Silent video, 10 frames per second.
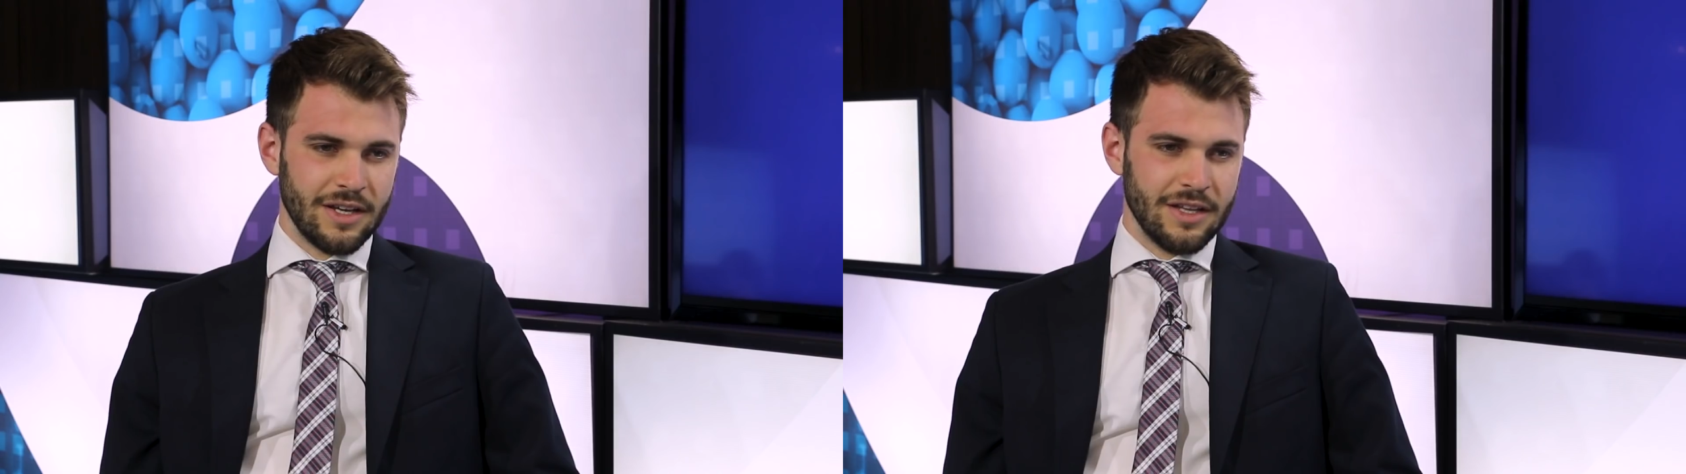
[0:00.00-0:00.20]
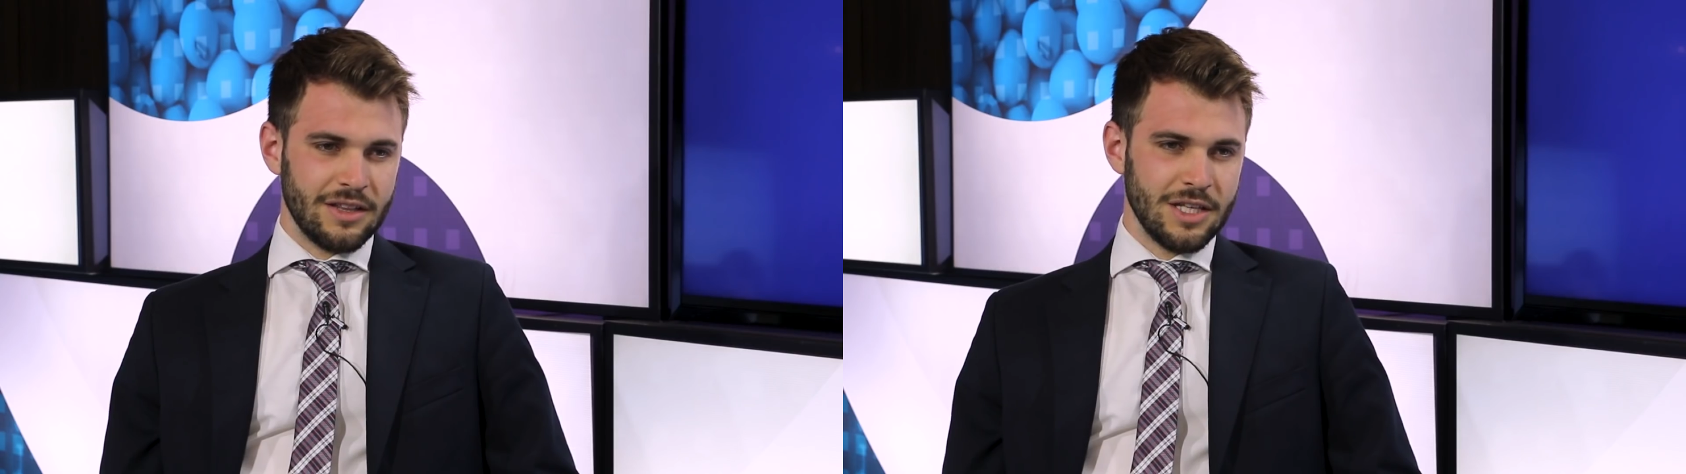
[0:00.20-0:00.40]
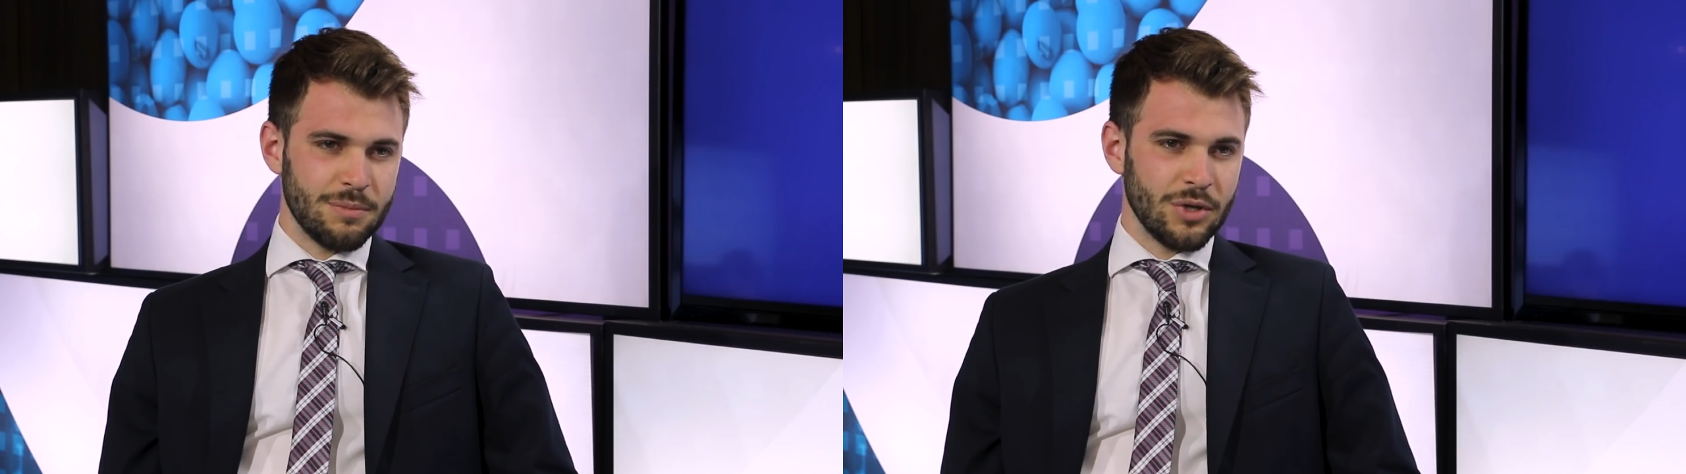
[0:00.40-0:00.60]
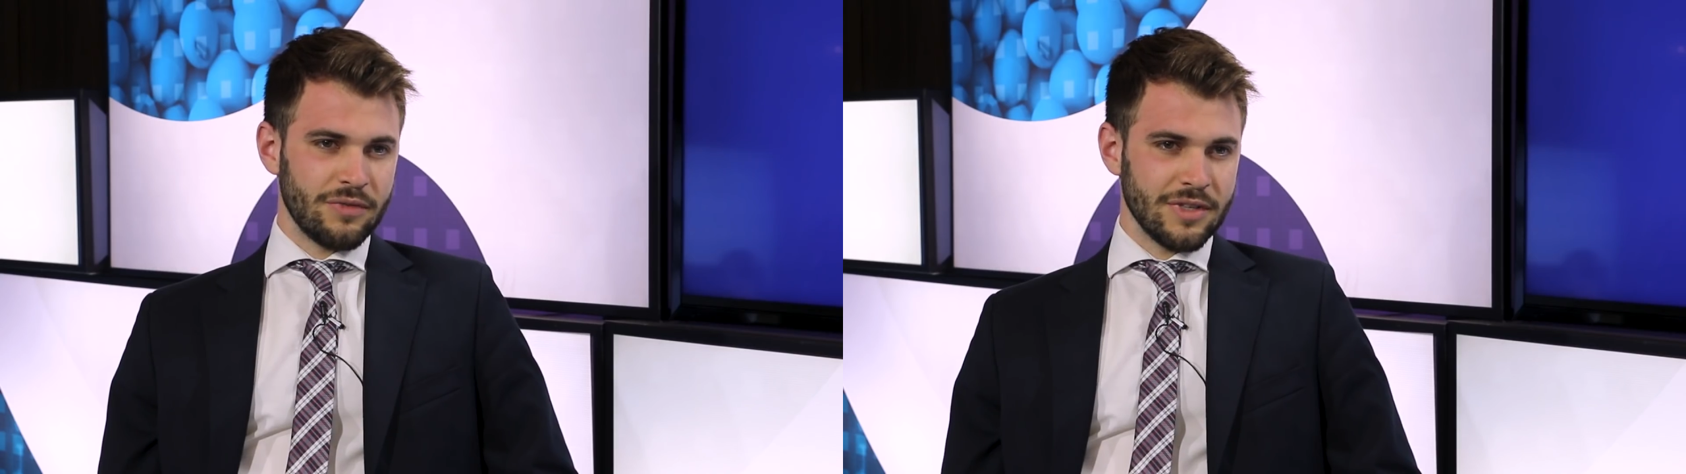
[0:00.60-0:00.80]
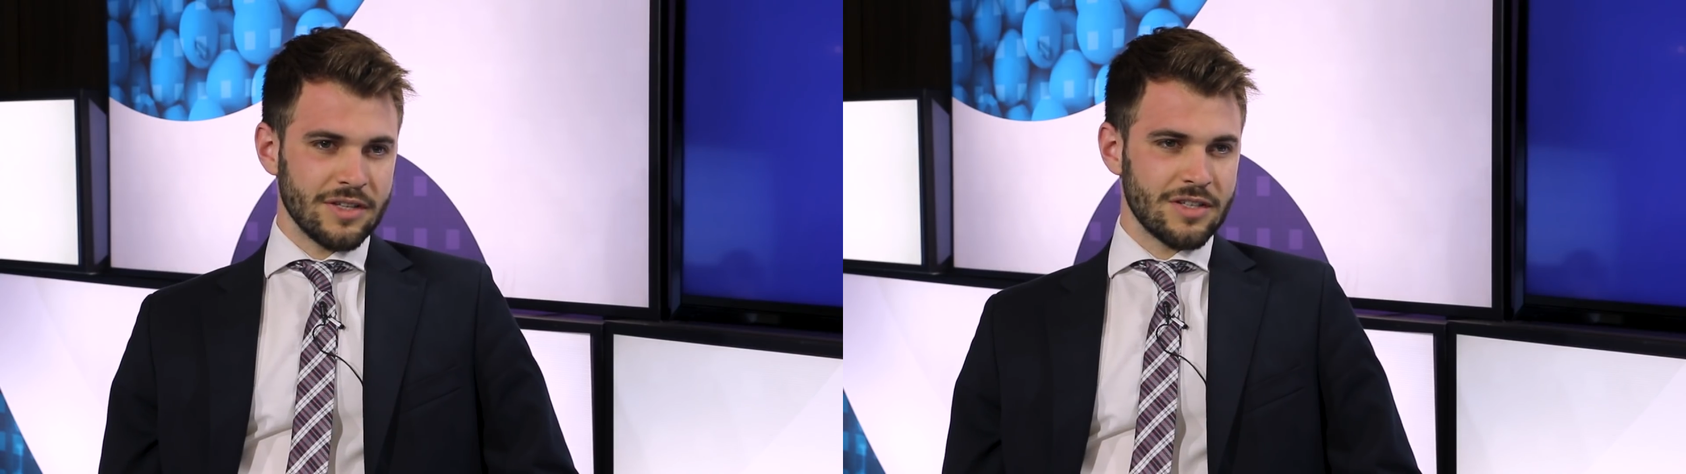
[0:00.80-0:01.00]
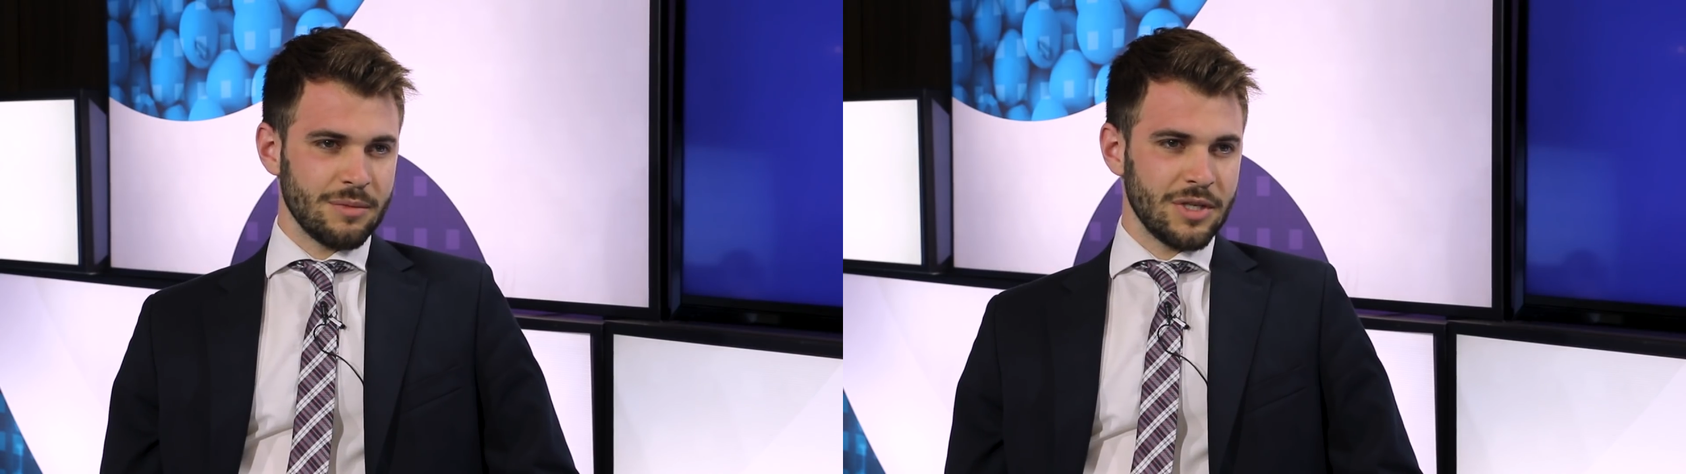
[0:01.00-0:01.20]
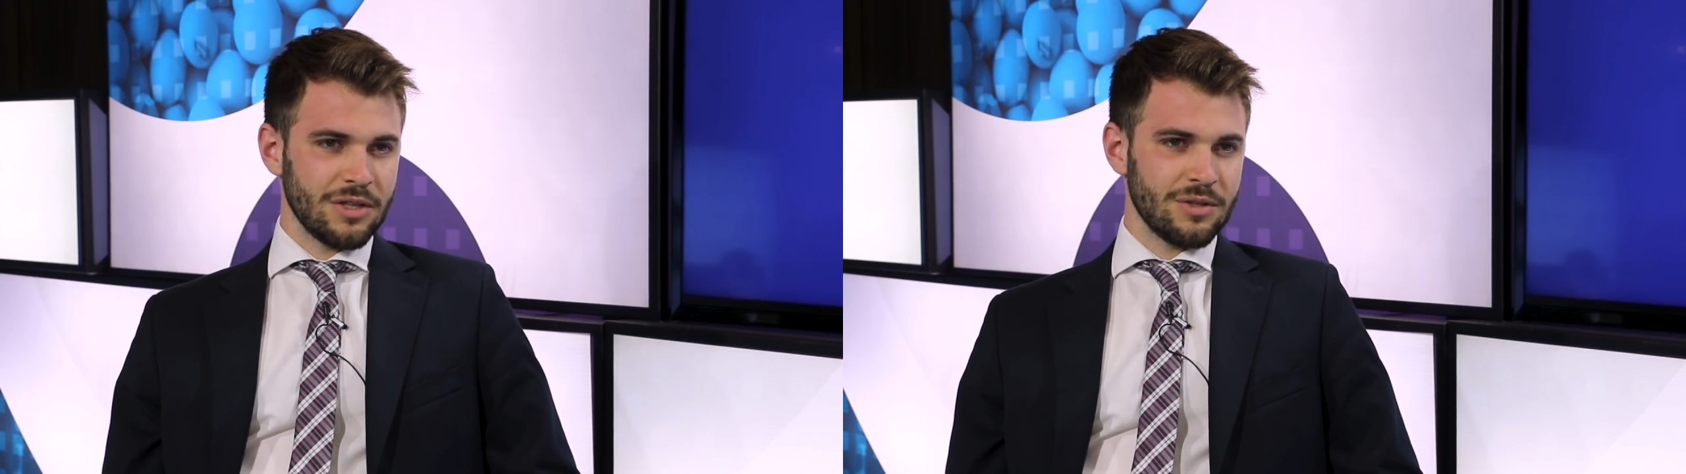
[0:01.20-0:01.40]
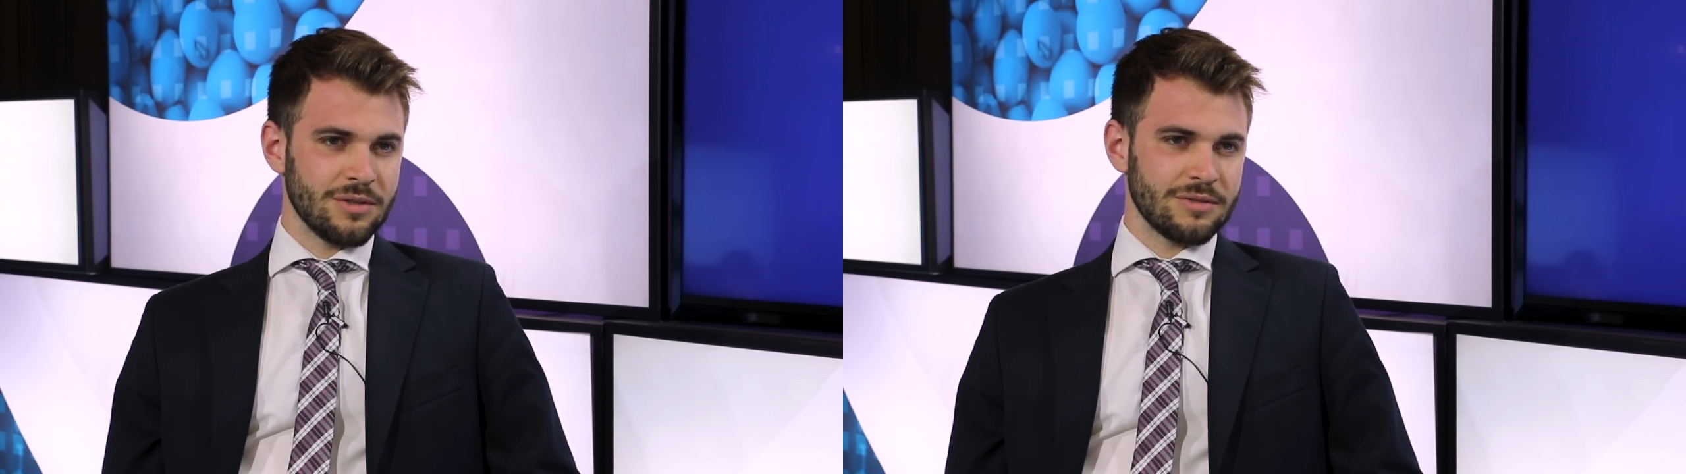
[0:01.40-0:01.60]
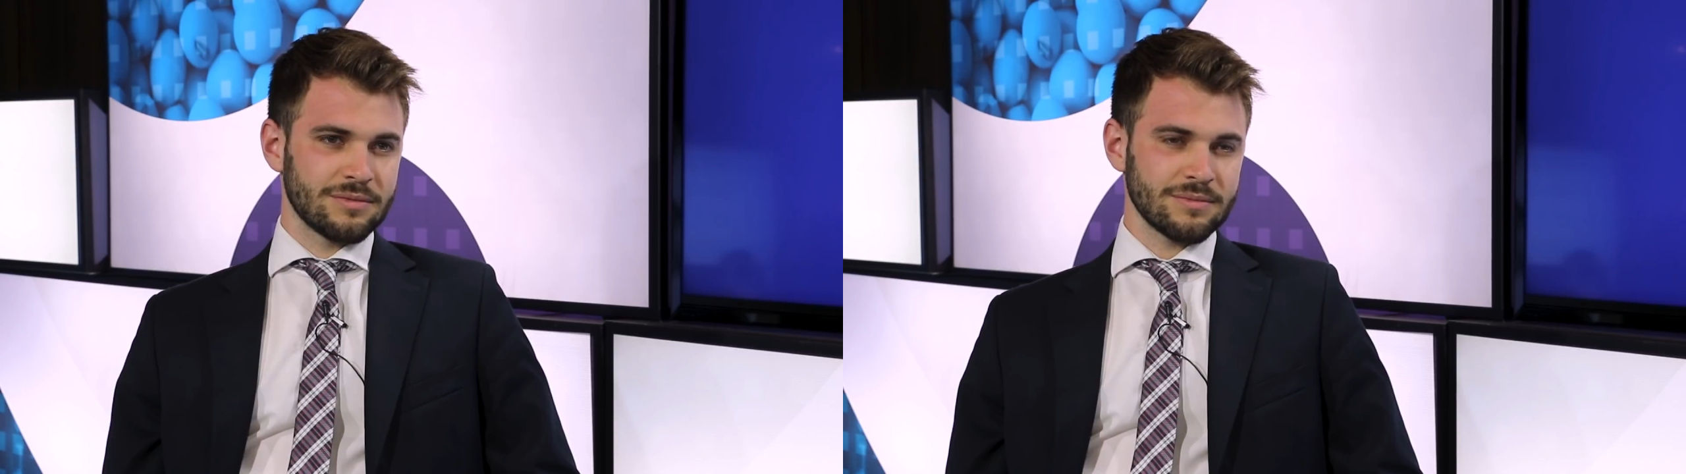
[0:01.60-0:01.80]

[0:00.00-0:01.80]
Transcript: en tipo de financiamiento,